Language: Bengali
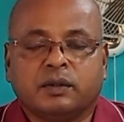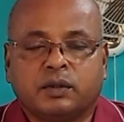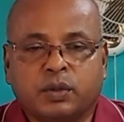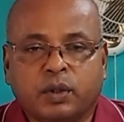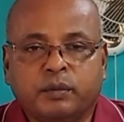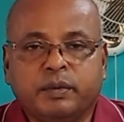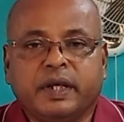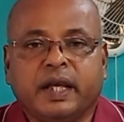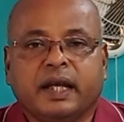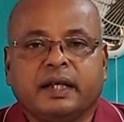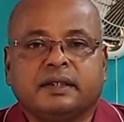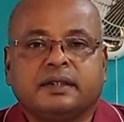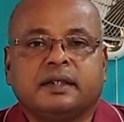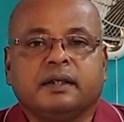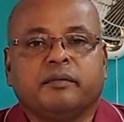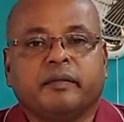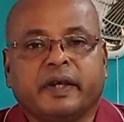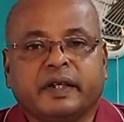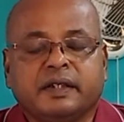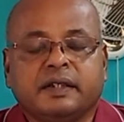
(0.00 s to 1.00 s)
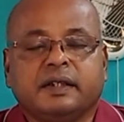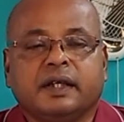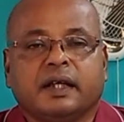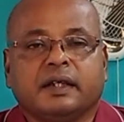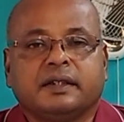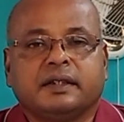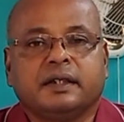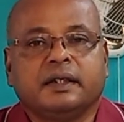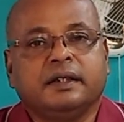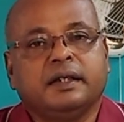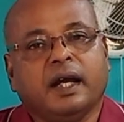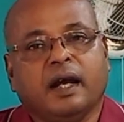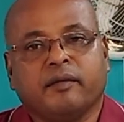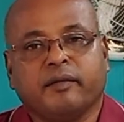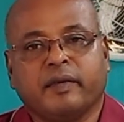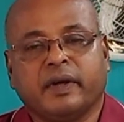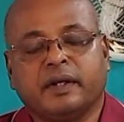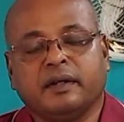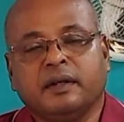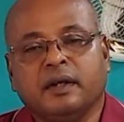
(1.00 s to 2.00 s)
ছবি আসছে মেসেজ আসছে যে
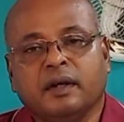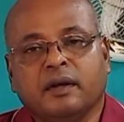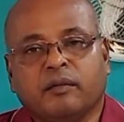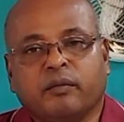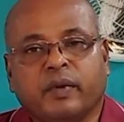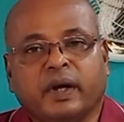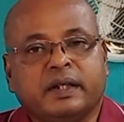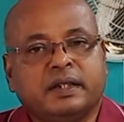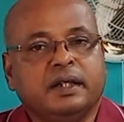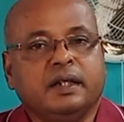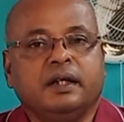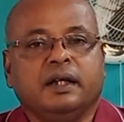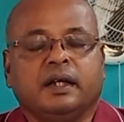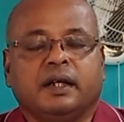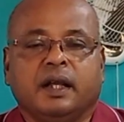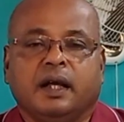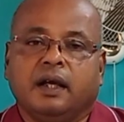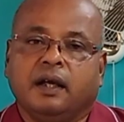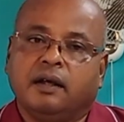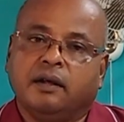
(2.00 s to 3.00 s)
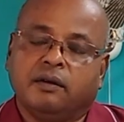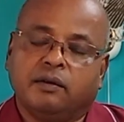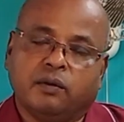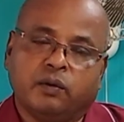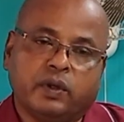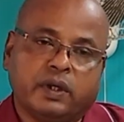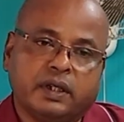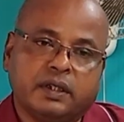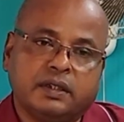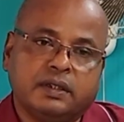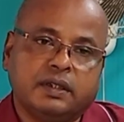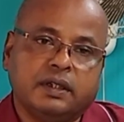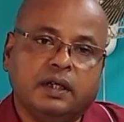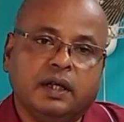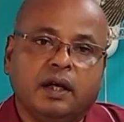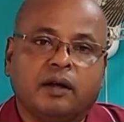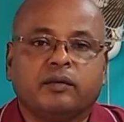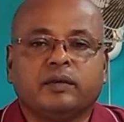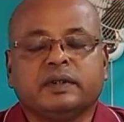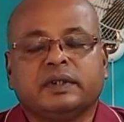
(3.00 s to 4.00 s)
আমার মাছে এটা রোগ এসছে
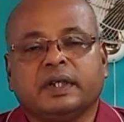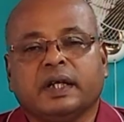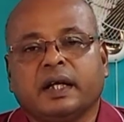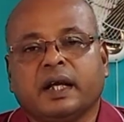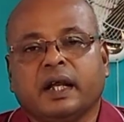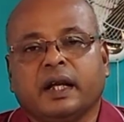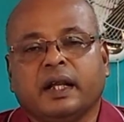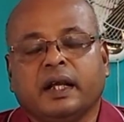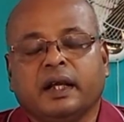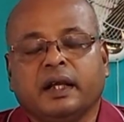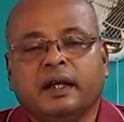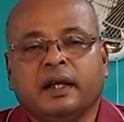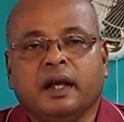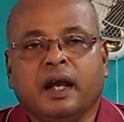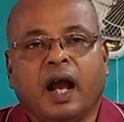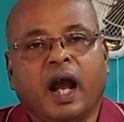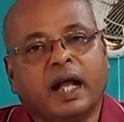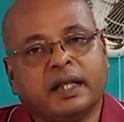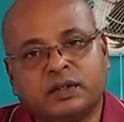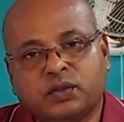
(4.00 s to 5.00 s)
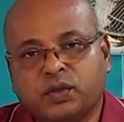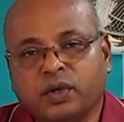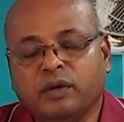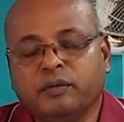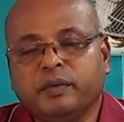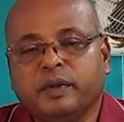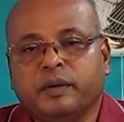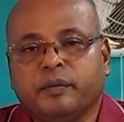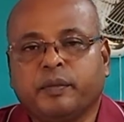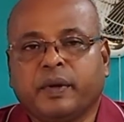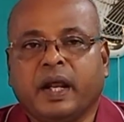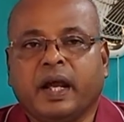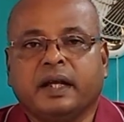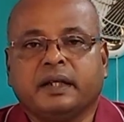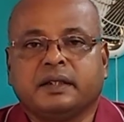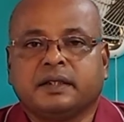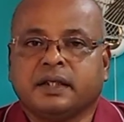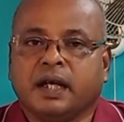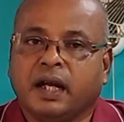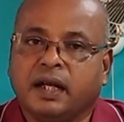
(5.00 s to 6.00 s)
এবং সেখানে আজকেও আমি
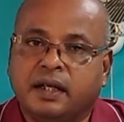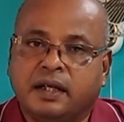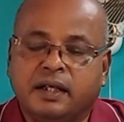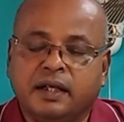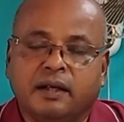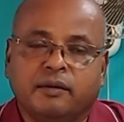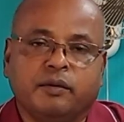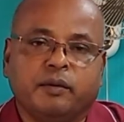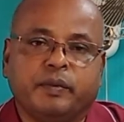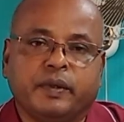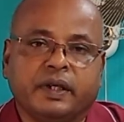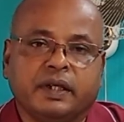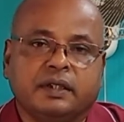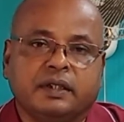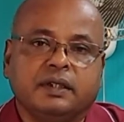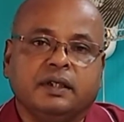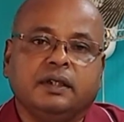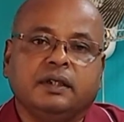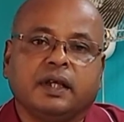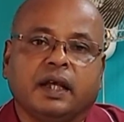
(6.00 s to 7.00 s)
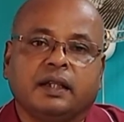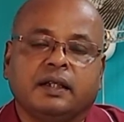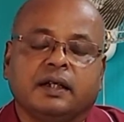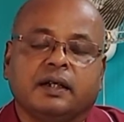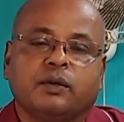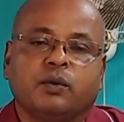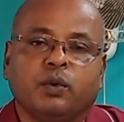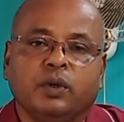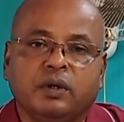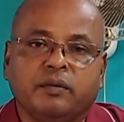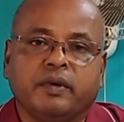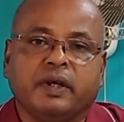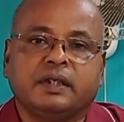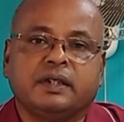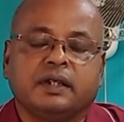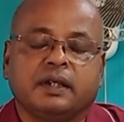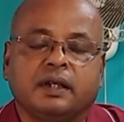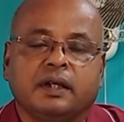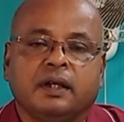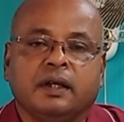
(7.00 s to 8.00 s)
প্রায় চারটি আমি পেয়েছি যাতে কই
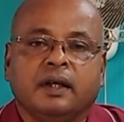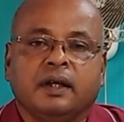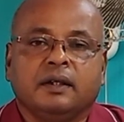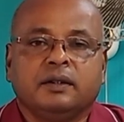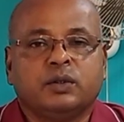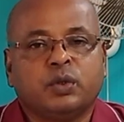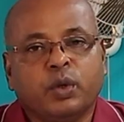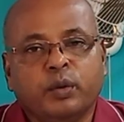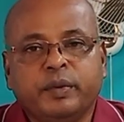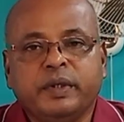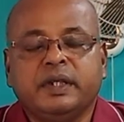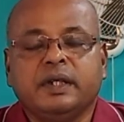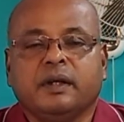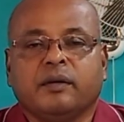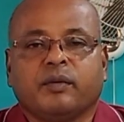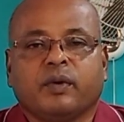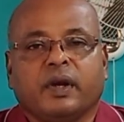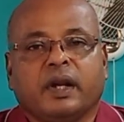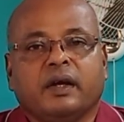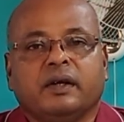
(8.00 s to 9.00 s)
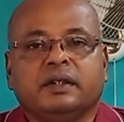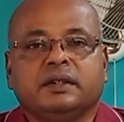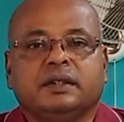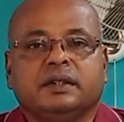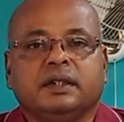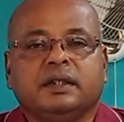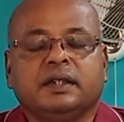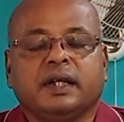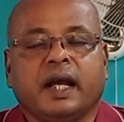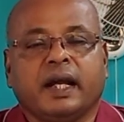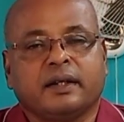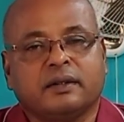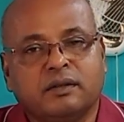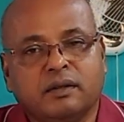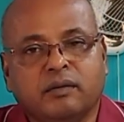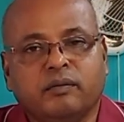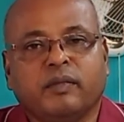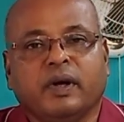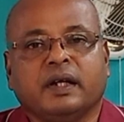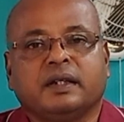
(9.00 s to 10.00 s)
মাছের ছবি দিয়ে বলা হয়েছে যে
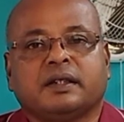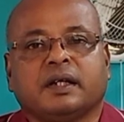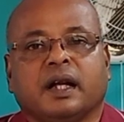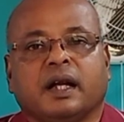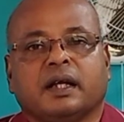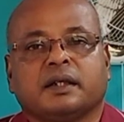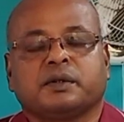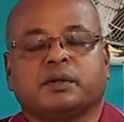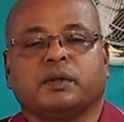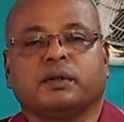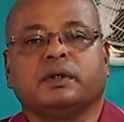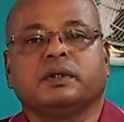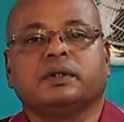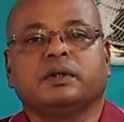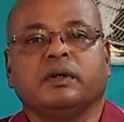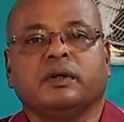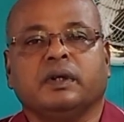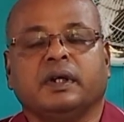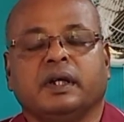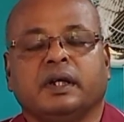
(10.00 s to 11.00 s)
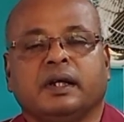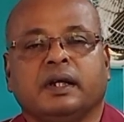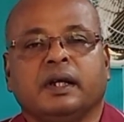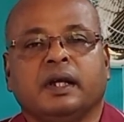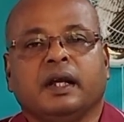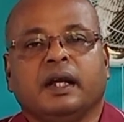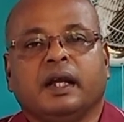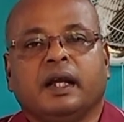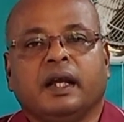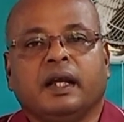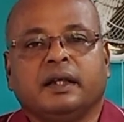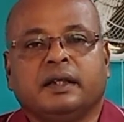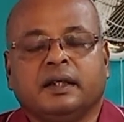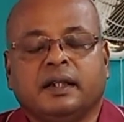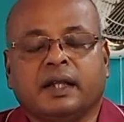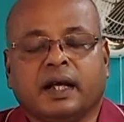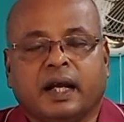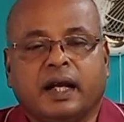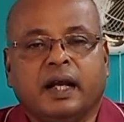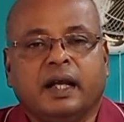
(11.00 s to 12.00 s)
একদম মাছ ছাড়ার সঙ্গে সঙ্গে এই যে
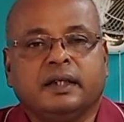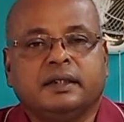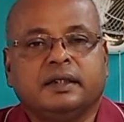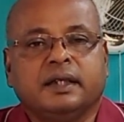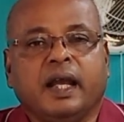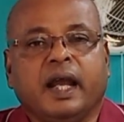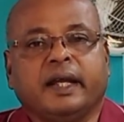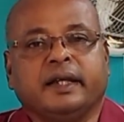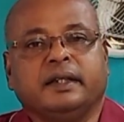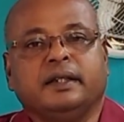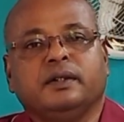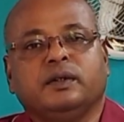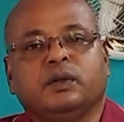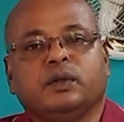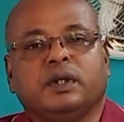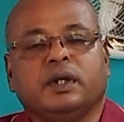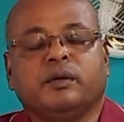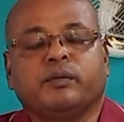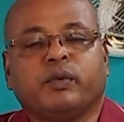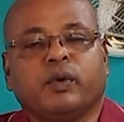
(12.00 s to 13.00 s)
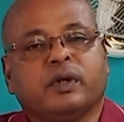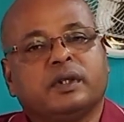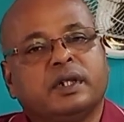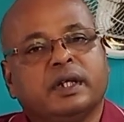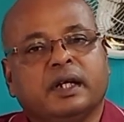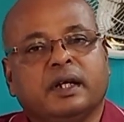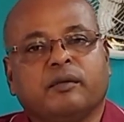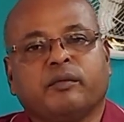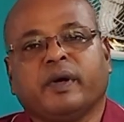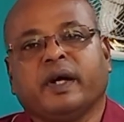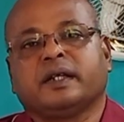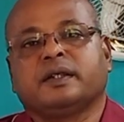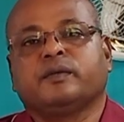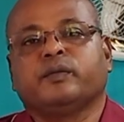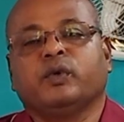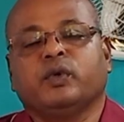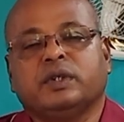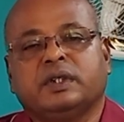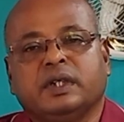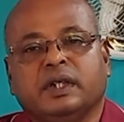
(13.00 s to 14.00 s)
দেখা যাচ্ছে একদিন দুদিন পর থেকে মাছ
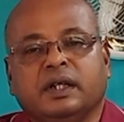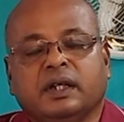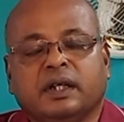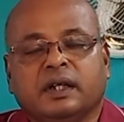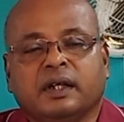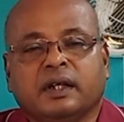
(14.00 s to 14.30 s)
মরছে